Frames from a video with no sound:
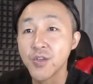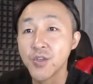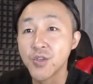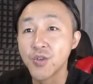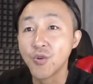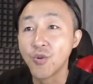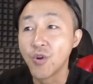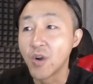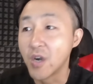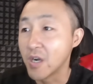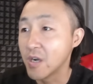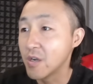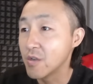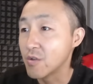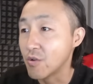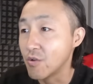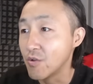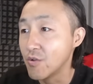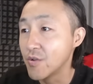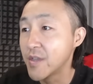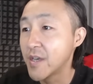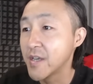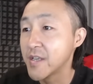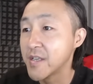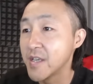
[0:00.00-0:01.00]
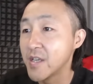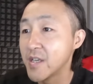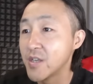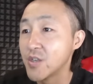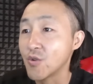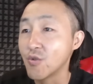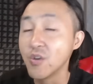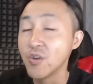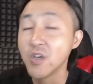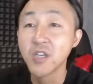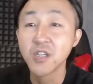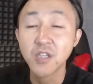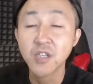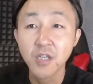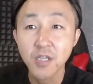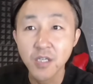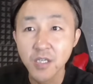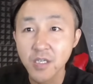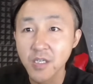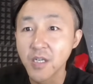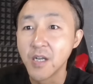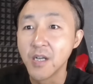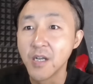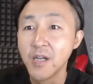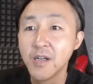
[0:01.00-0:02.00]
有儿童那些游乐设
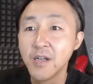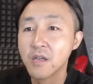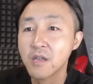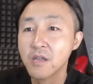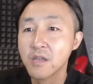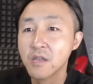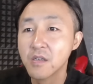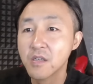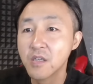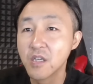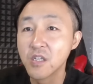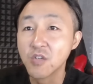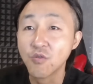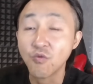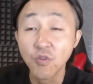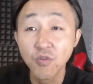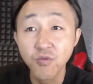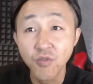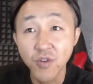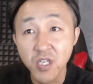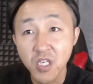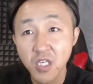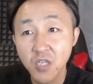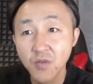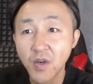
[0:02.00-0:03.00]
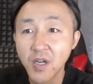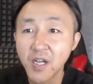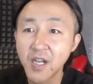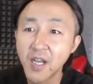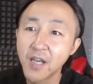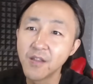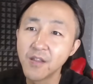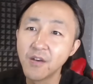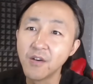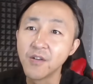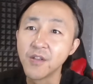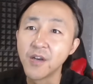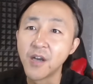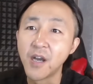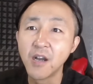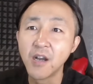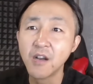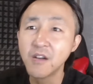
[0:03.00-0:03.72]
施，这是我所希望看到的。